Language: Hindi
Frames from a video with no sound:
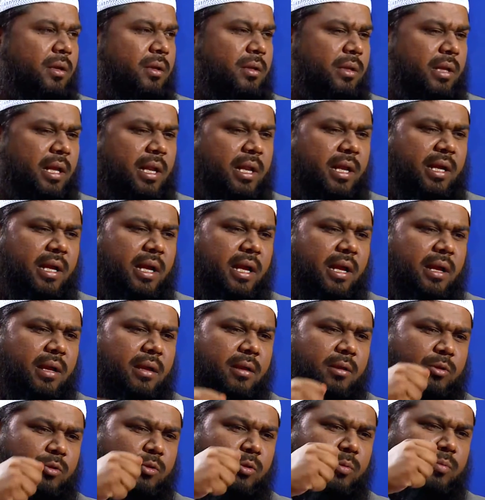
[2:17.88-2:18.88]
यानी कि
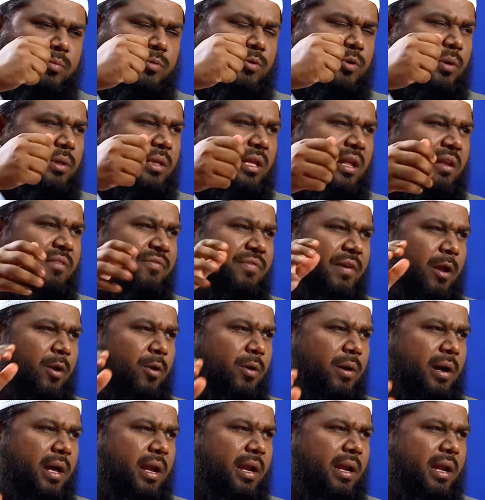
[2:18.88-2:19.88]
तुम जो दिन
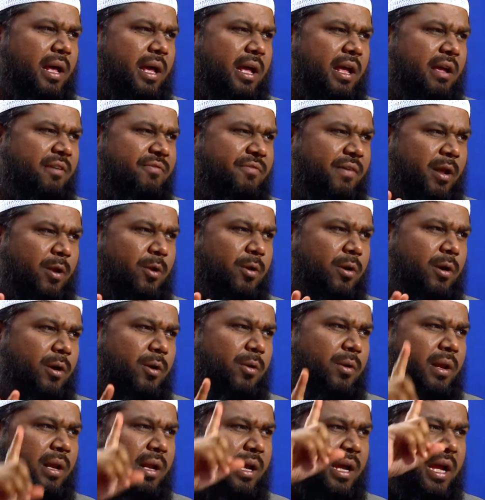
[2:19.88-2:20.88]
फॉलो करना है फॉलो
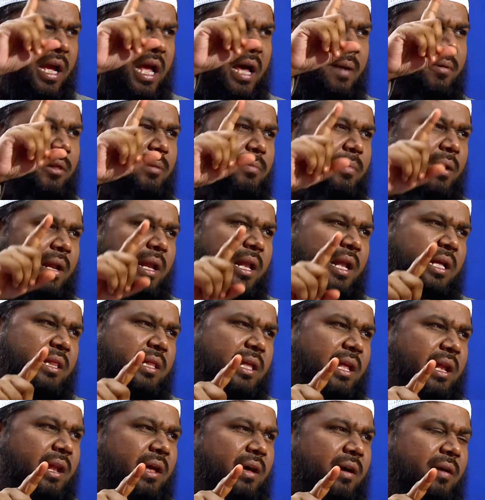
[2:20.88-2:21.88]
करो लेकिन क़्यामत में अल्लाह
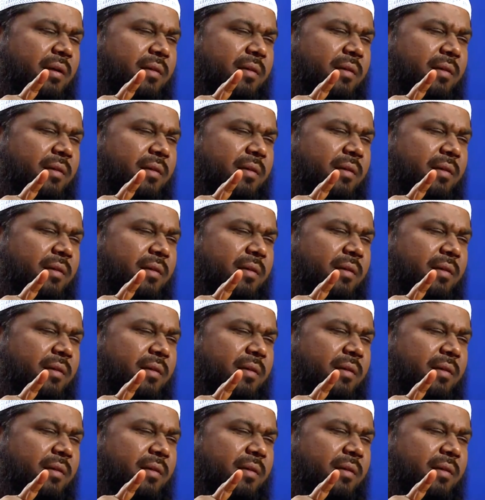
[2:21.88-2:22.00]
ताला